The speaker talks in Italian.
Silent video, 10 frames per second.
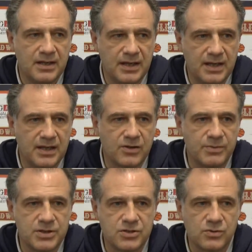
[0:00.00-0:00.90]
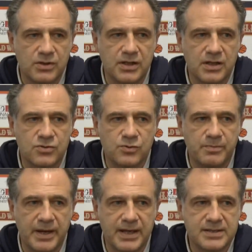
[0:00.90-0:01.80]
eh, come si suol dire, sul
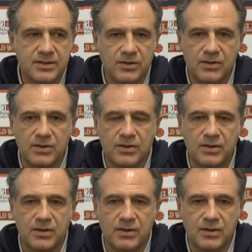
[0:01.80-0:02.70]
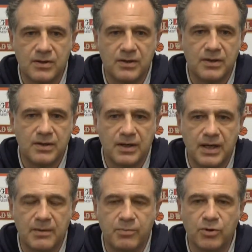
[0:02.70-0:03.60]
pezzo,
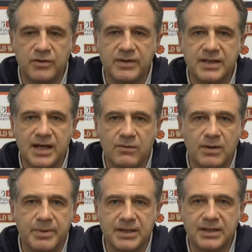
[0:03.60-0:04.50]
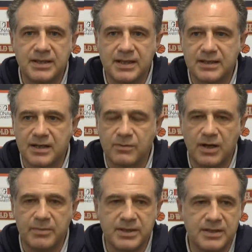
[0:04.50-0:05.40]
eh, può diventare una partita
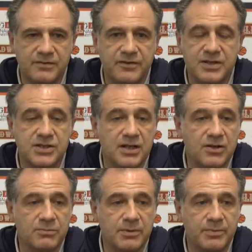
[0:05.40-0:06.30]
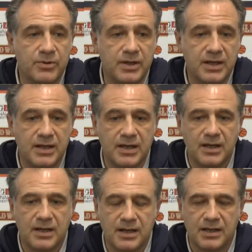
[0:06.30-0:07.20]
tranquillamente difficile, come poi
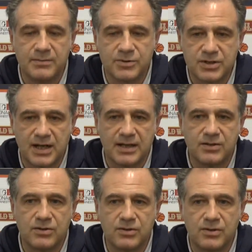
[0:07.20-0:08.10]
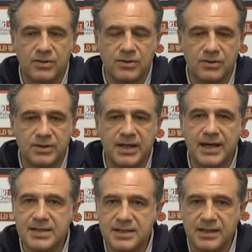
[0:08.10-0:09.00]
l'ha dimostrato
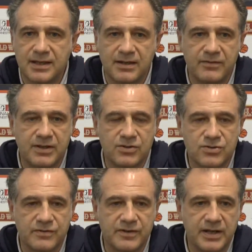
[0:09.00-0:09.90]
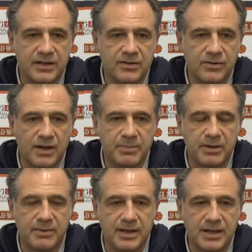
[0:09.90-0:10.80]
Trieste, che ha vinto soffrendo la
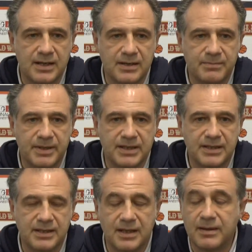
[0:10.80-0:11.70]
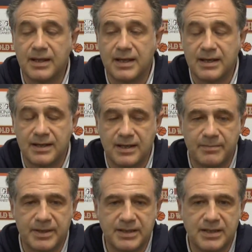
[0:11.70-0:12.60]
prima partita, la, la, la
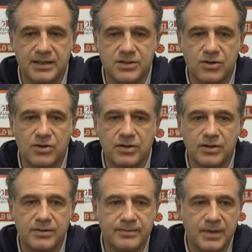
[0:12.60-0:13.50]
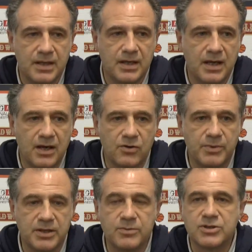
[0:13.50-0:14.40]
partita d'esordio, e
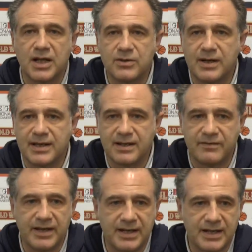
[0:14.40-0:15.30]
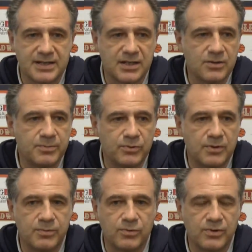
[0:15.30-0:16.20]
come ha dimostrato anche Ravenna, che è stato punto
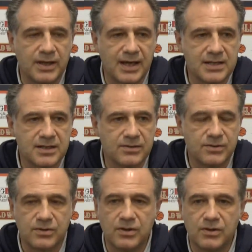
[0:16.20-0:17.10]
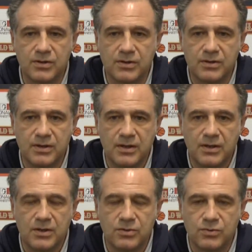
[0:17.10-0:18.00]
a punto in casa contro di loro
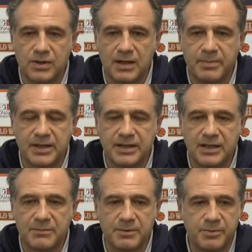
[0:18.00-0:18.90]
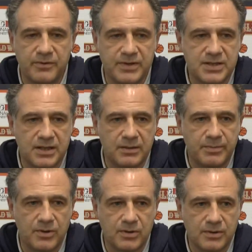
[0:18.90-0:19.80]
tutta la partita per poi vincere di
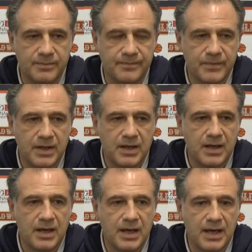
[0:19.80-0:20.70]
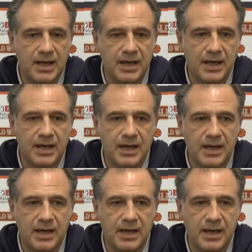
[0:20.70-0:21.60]
poco.
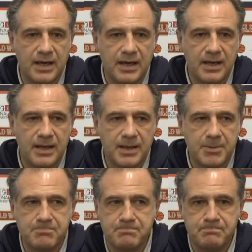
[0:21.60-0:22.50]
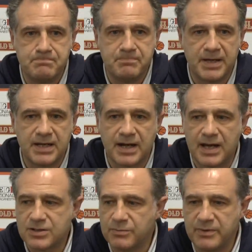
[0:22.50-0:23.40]
E per il
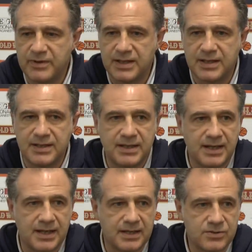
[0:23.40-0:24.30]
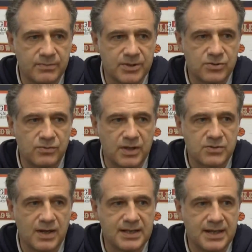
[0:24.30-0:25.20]
resto mi viene da dire che insomma, sono una
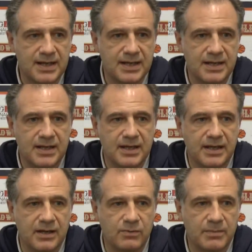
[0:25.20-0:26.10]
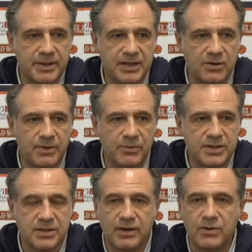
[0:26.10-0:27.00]
squadra che in una partita come
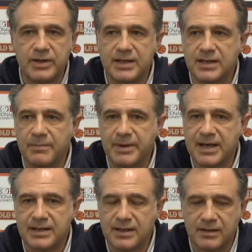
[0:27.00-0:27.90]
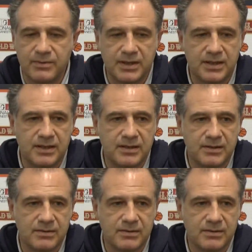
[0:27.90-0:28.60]
questa non hanno niente da perdere, quindi